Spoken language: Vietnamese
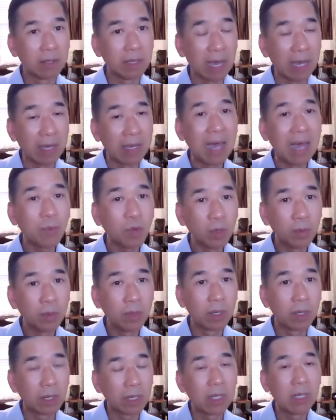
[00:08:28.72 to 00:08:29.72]
giải đáp cho
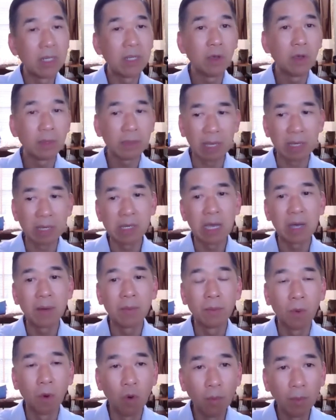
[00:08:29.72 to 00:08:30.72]
mình cái lý do tại sao
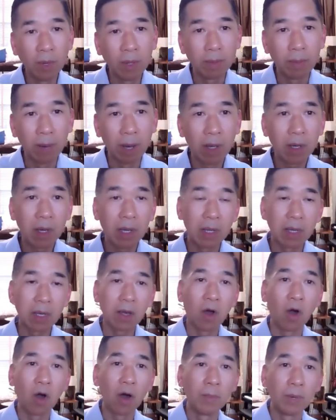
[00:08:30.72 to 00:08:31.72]
bố mình mất, hay là
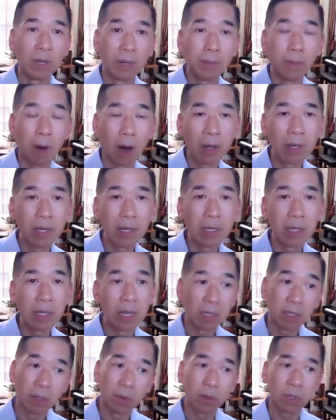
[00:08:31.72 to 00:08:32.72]
con mình nó bỏ đi,
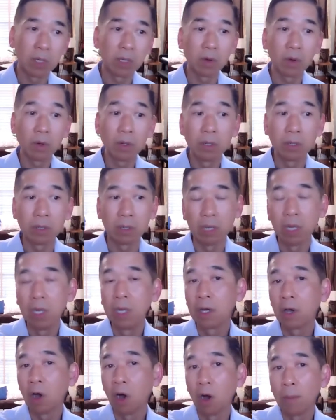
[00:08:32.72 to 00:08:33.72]
hay nhiều khi có người
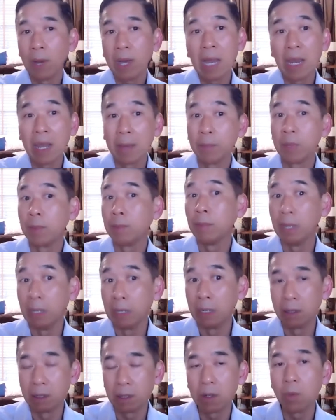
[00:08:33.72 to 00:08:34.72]
con mất hay là mình
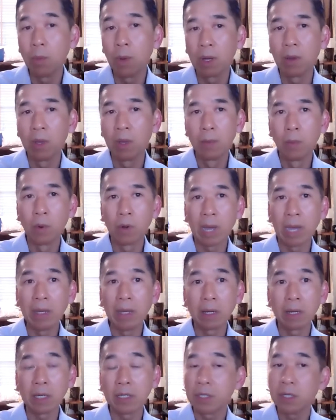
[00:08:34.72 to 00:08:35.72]
bệnh nữa, đúng không? Một cái
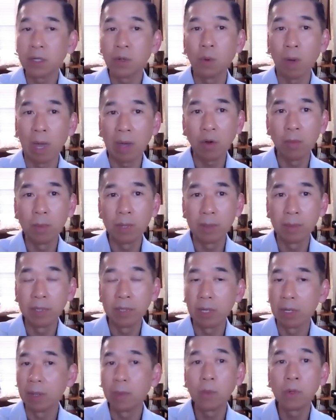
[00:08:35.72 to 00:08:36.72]
nữa, cái sức khỏe của mình
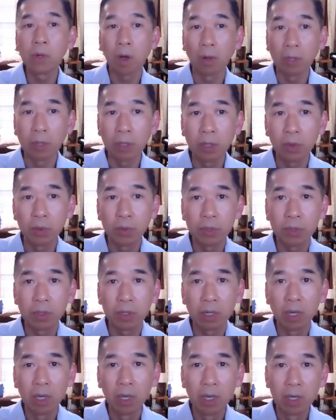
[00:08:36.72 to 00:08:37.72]
bây giờ nó không còn như hồi
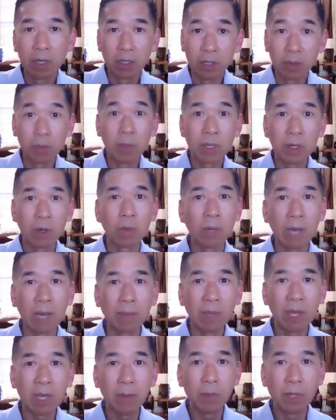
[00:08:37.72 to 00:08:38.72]
xưa. Jimmy cũng
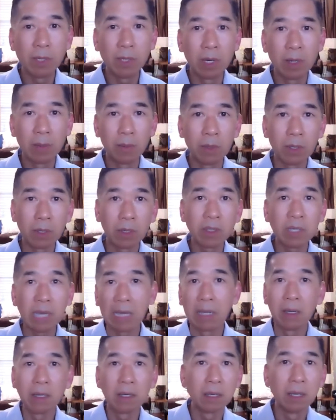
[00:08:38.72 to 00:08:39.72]
cảm thấy bây giờ mình cứ
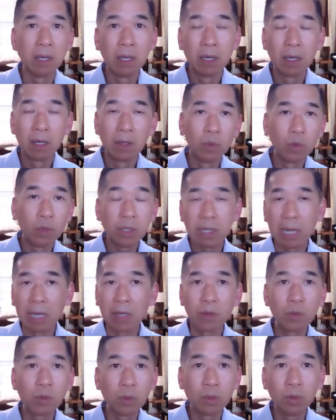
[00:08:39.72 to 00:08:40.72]
chạy lên núi,
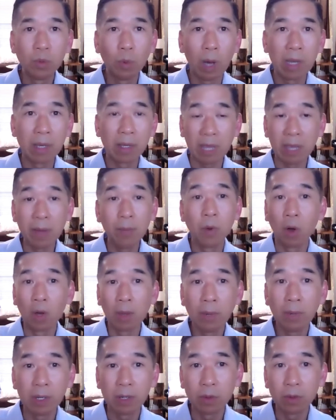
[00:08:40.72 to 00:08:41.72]
chạy xuống núi hoài là thấy
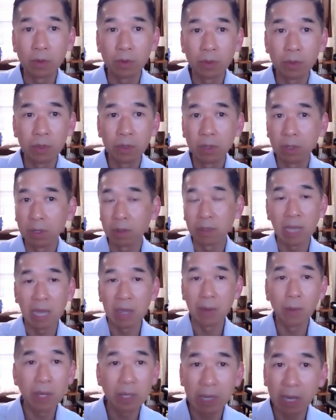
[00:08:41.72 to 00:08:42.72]
mỏi mệt. Hồi xưa là
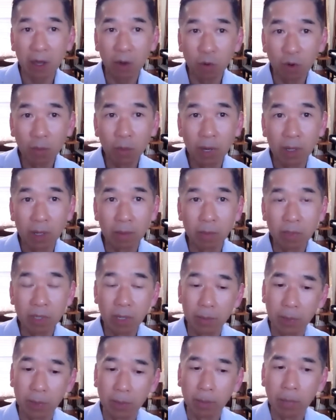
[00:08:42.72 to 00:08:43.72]
chạy không có mệt. Bây
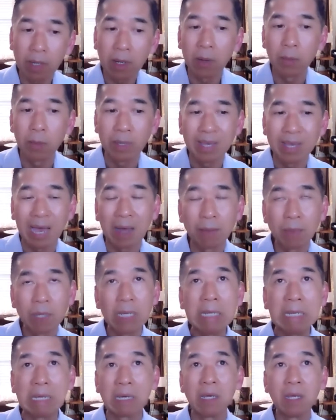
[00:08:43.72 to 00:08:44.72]
giờ mình bắt đầu mình cảm
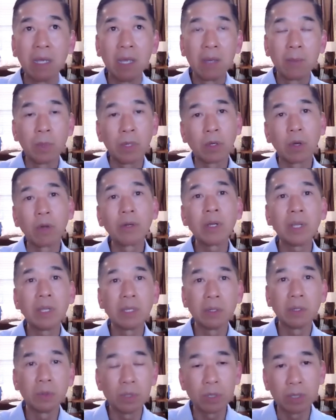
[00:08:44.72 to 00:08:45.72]
thấy là mình có rất là
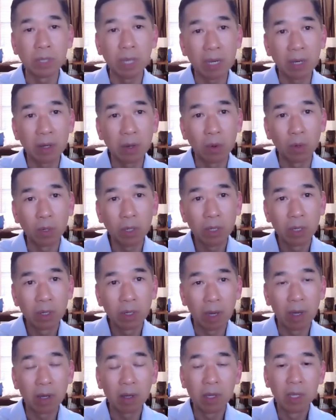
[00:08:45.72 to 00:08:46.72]
nhiều sự thay đổi
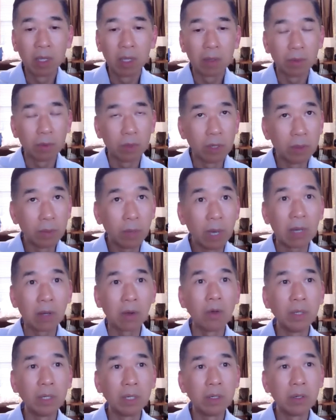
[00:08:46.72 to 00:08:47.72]
đó. Nhưng mà
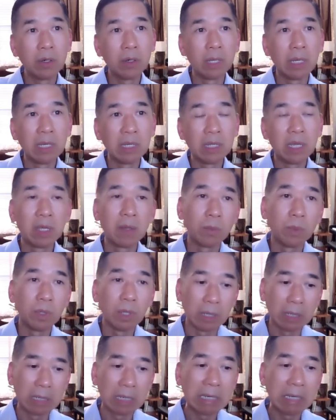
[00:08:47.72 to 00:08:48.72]
có những người đi tìm
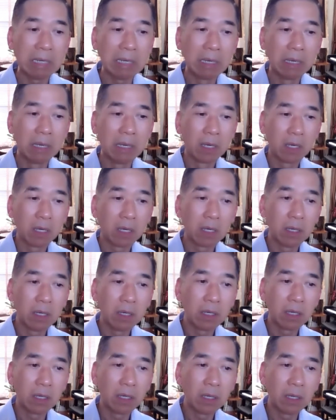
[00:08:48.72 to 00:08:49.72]
những cái
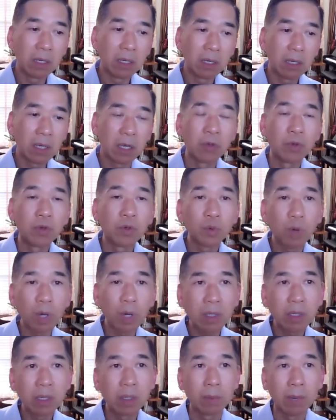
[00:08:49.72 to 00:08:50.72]

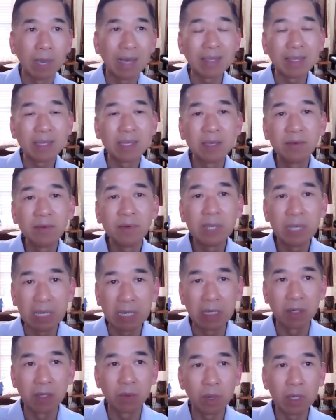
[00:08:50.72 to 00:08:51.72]
constructive
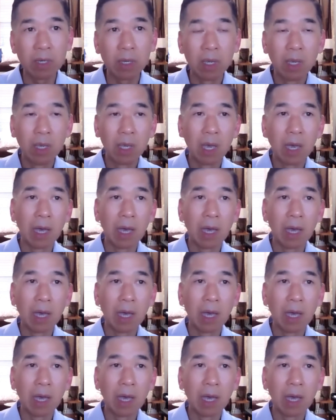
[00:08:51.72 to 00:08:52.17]
activities, right?